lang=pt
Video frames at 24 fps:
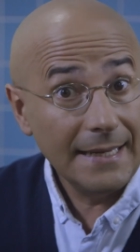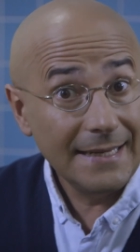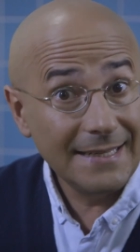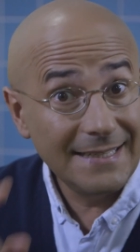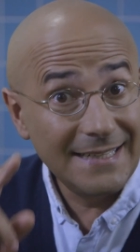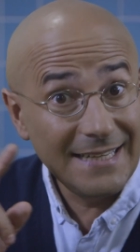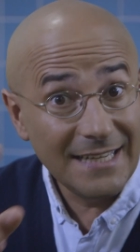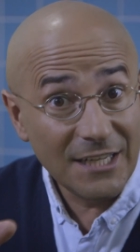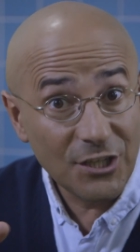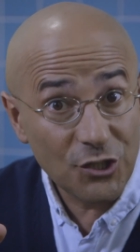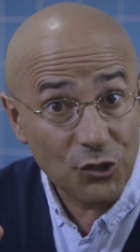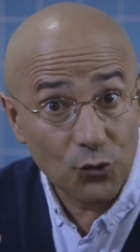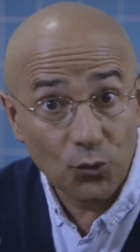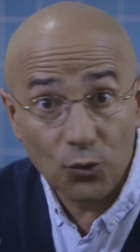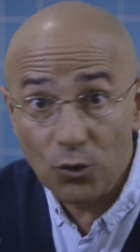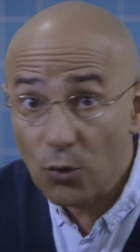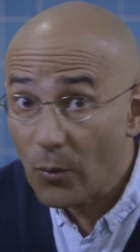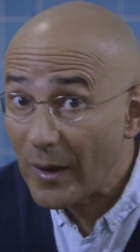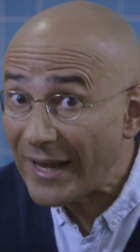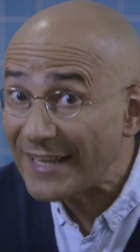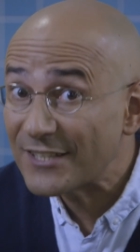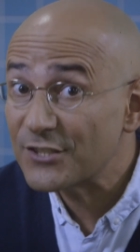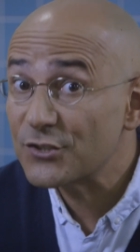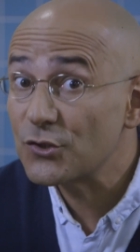E isto
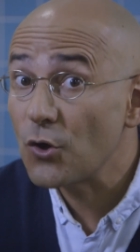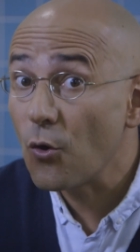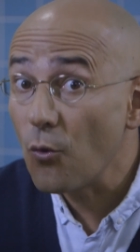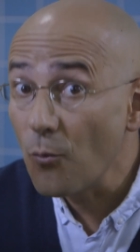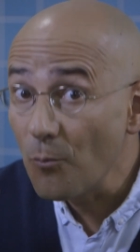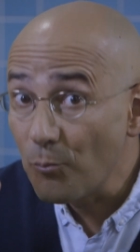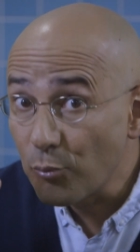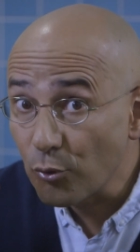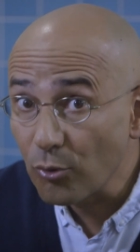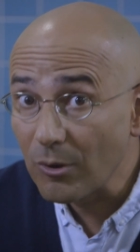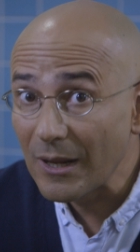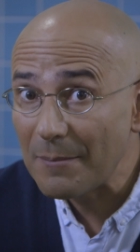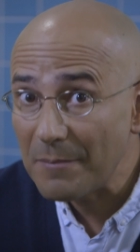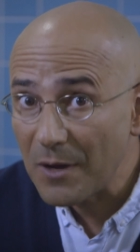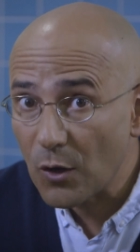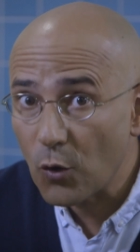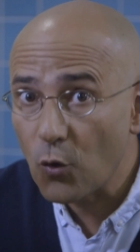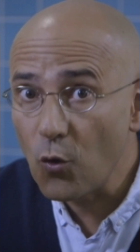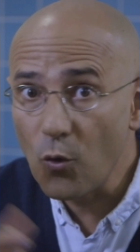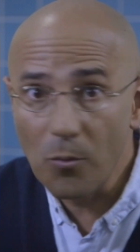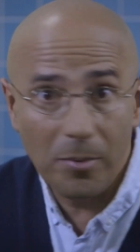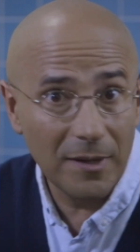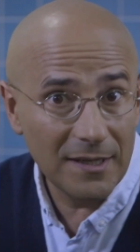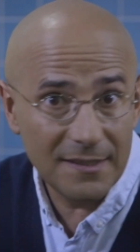não é só um problema
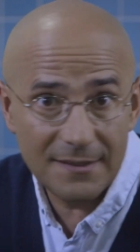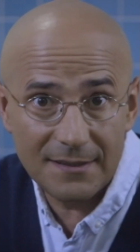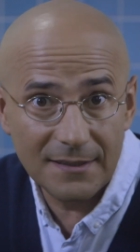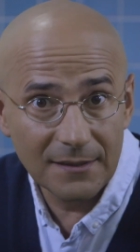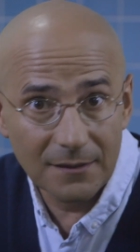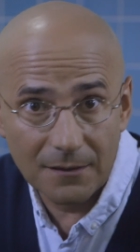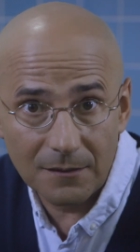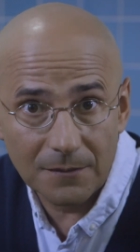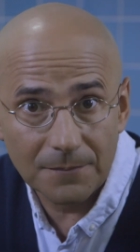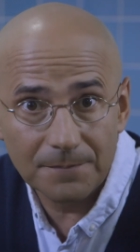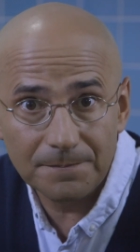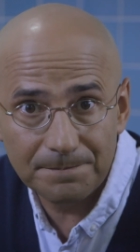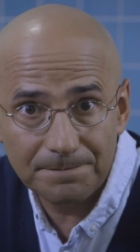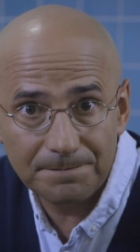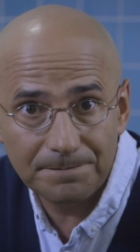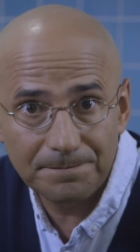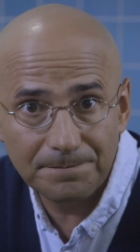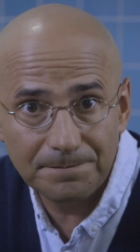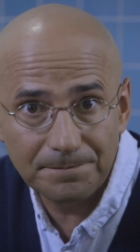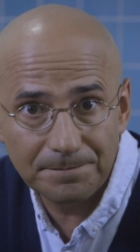com o Brasil.